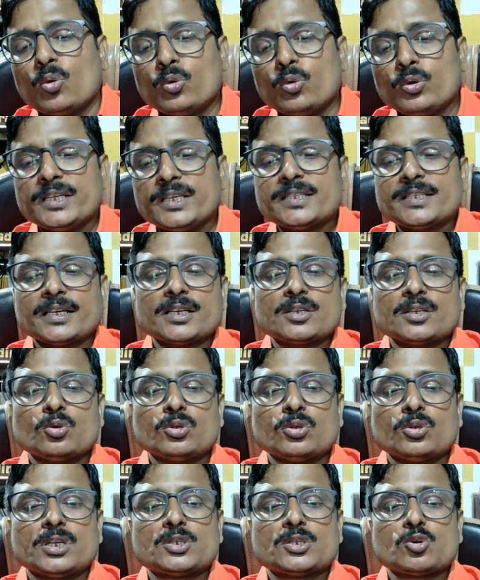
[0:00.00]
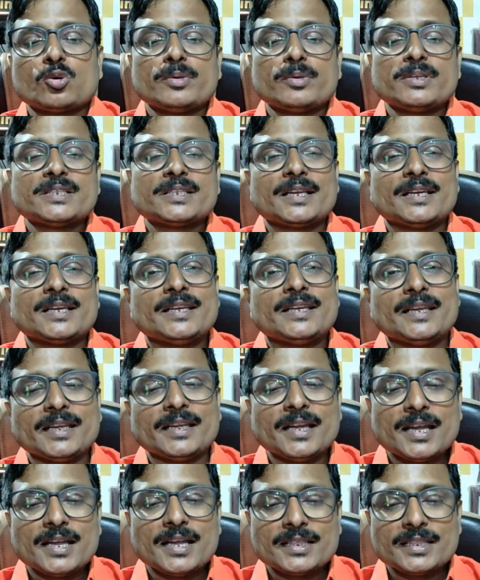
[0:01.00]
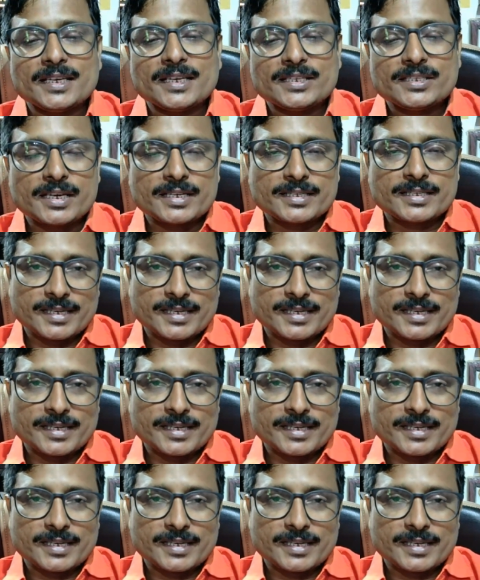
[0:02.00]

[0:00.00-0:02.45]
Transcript: 19 अगस्त 2024 के लिए थ्री स्टार